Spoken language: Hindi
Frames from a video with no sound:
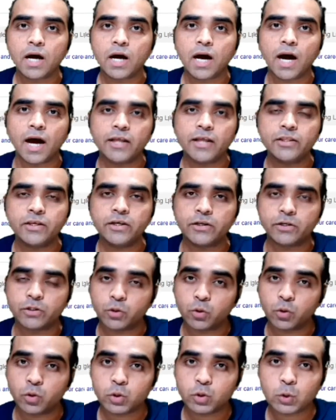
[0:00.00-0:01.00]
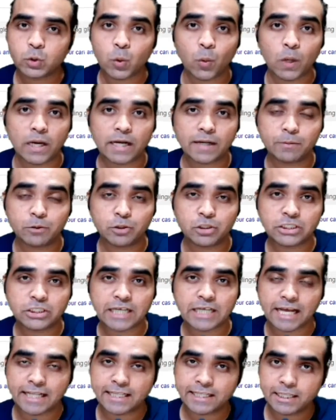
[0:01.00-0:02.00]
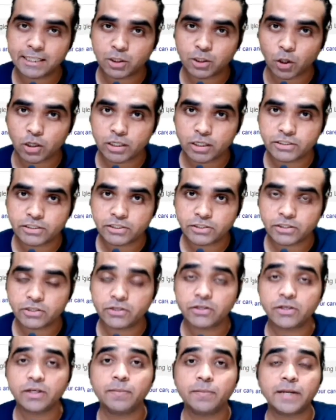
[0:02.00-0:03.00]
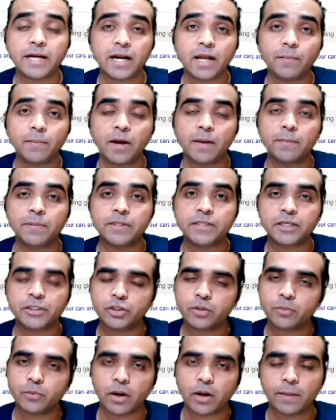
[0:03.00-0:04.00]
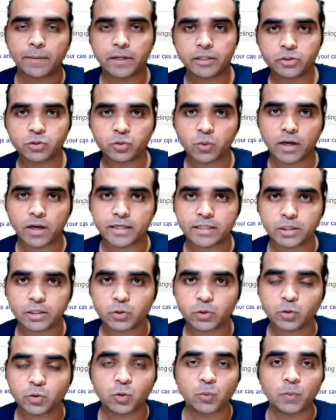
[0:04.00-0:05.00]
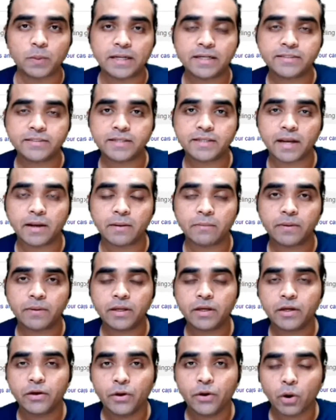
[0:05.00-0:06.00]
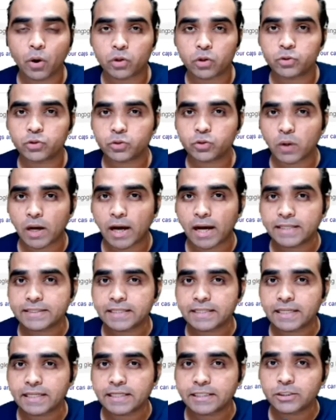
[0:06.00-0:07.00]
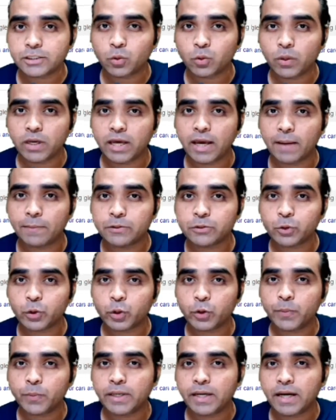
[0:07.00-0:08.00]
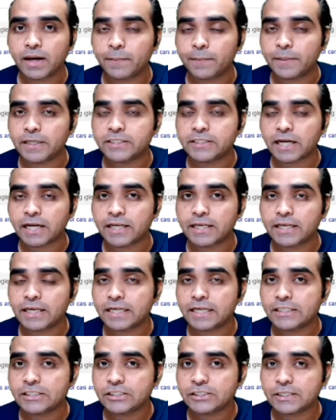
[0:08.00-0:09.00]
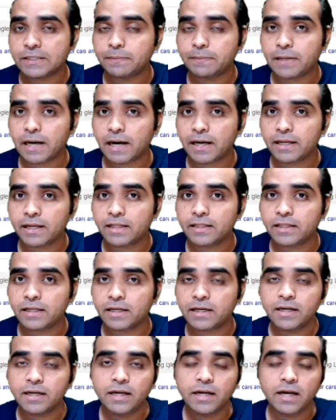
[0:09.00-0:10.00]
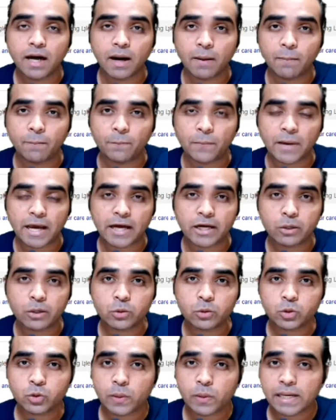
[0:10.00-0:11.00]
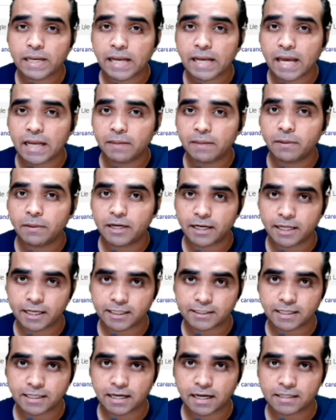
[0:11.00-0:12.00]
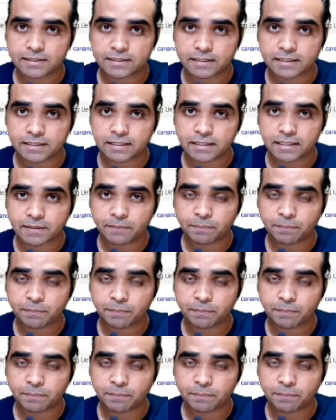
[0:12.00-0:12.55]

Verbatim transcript: आई देर दोस्तों वेलकम टू द चैनल नॉलेज इन जनरल मेरा नाम है अमित कश्यप और आपका स्वागत है दोस्तों मेरे इस चैनल पे और दोस्तों आज के इस क्विक एपिसोड में हम ये जानेंगे कि स्ट्रीम यार्ड के अंदर हम बैकग्राउंड जो है एनिमेटेड कैसे लगा सकते हैं